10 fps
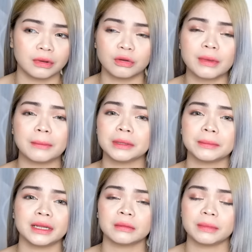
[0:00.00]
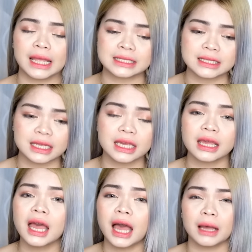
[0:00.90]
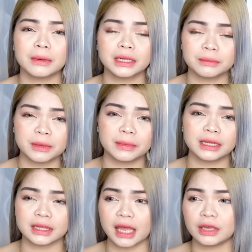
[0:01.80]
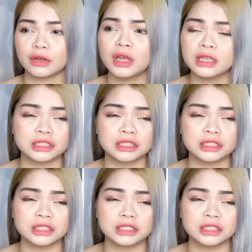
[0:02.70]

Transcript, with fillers: gumamit pa ng plastic habang namimili tayo.